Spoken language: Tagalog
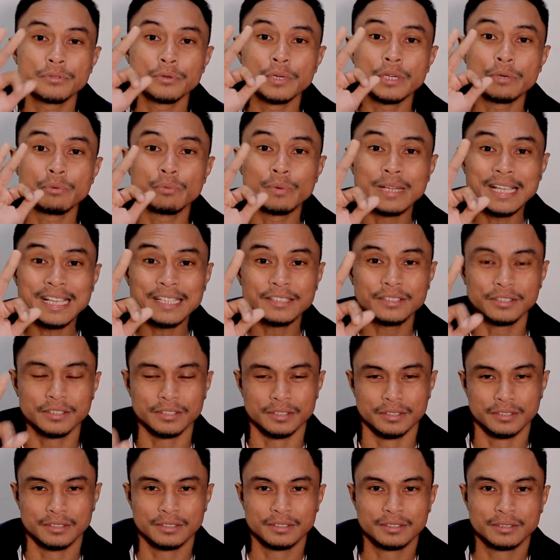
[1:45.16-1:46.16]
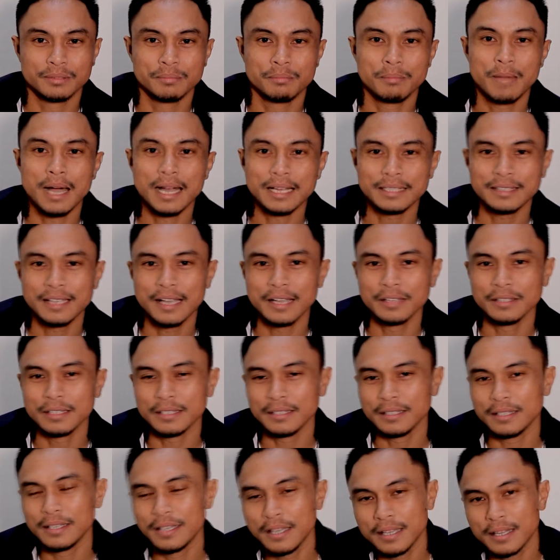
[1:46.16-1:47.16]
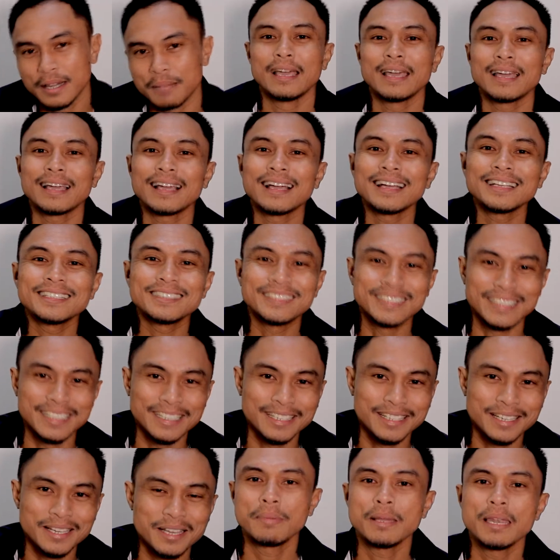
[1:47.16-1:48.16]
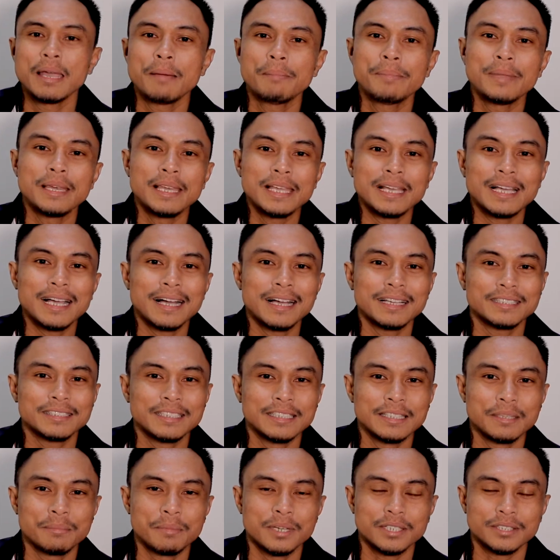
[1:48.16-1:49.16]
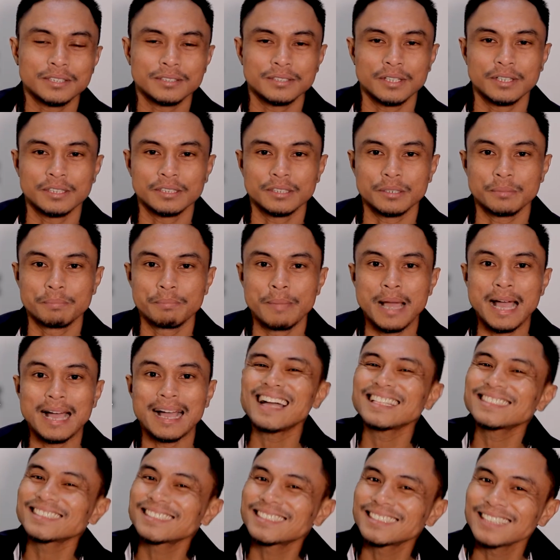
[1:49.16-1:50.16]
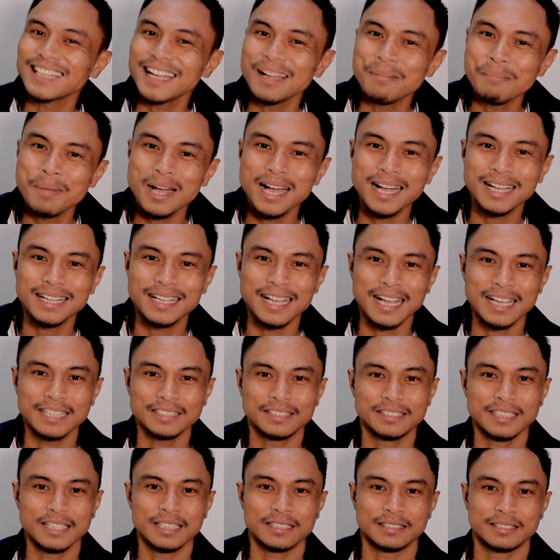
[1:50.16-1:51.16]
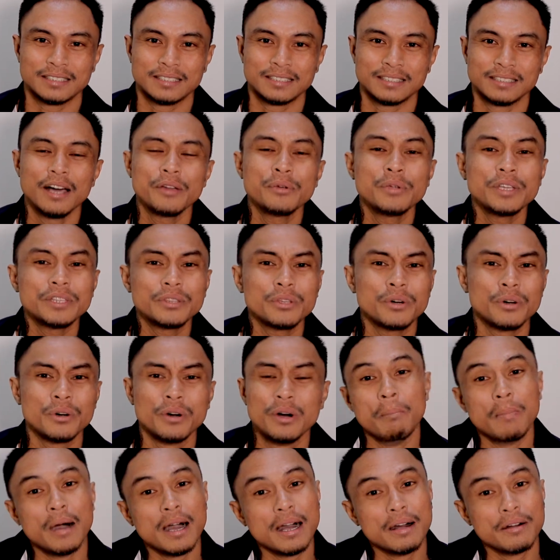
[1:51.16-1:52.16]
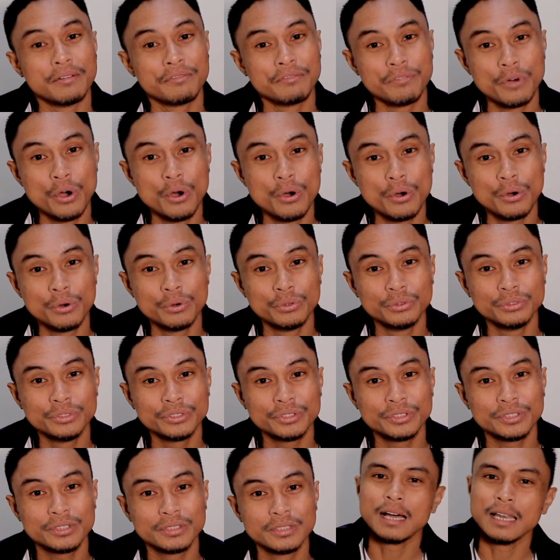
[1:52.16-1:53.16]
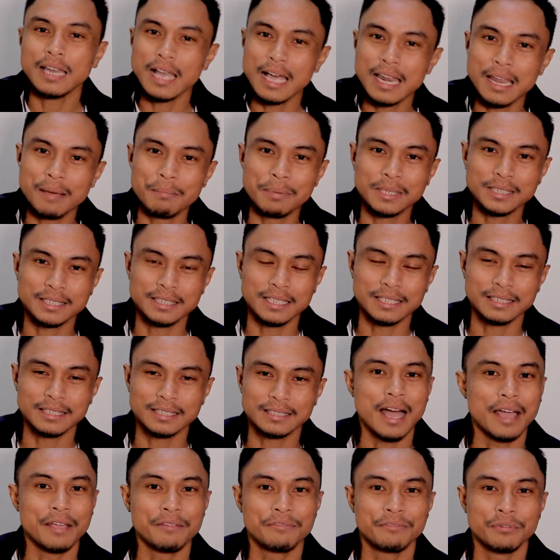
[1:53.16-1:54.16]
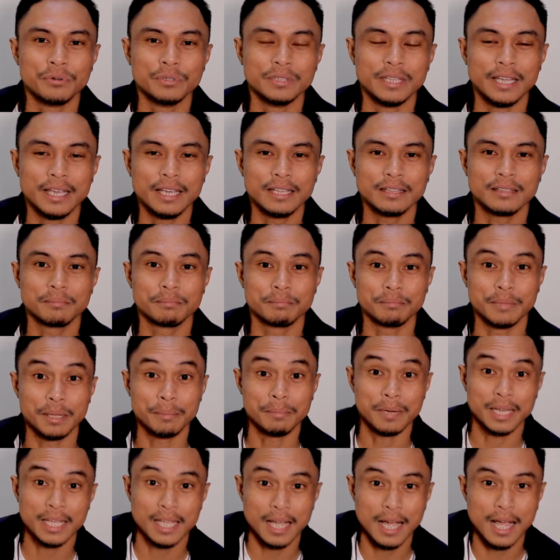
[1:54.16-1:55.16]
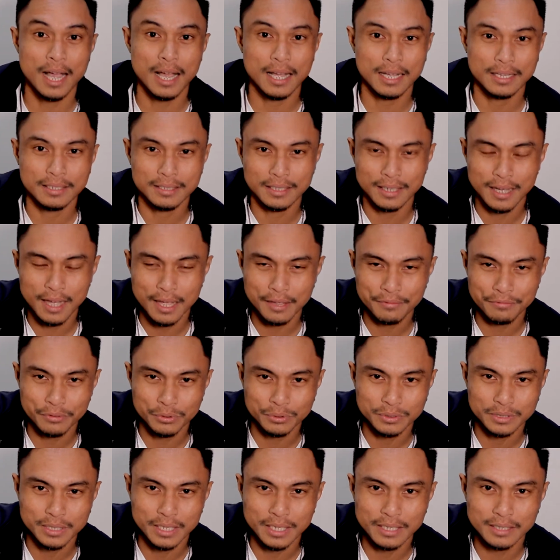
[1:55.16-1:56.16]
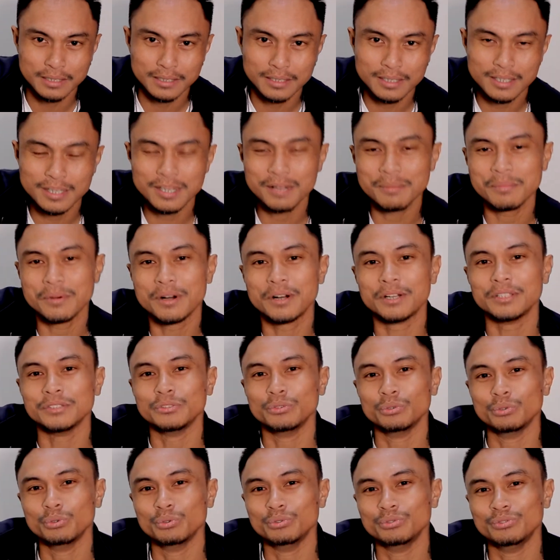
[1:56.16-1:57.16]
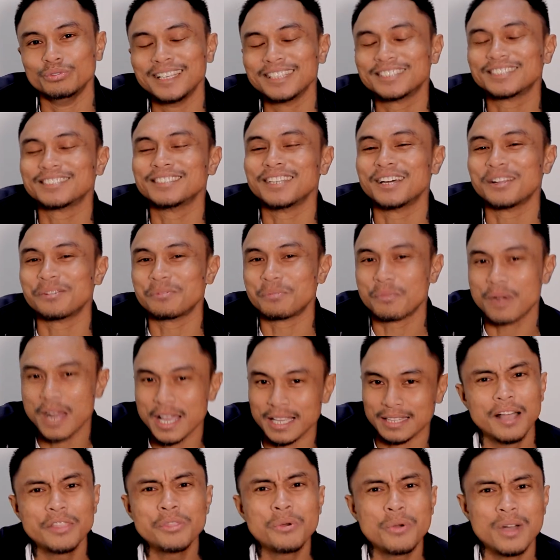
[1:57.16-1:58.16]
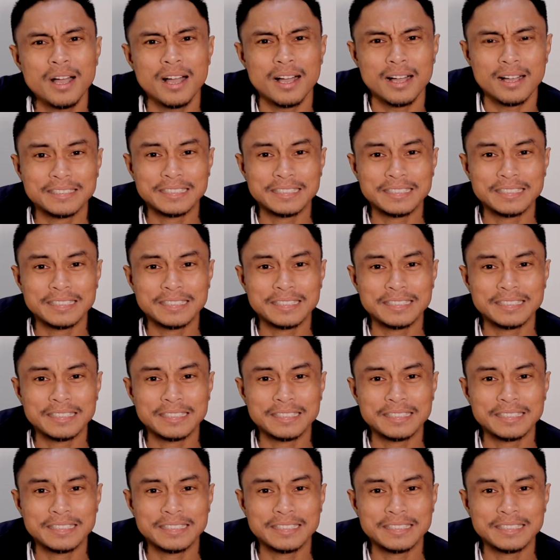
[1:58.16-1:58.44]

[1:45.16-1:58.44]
three reasons bakit tayo naghihirap. Eh kasi, palabili ka kasi ng mga starter pack at saka mga gadgets. Ano ito? Mga phones, kalalabas lang ng iPhone 8, bibili ka kagad ng iPhone 10. Come on, dude. It's not right. Ano ka?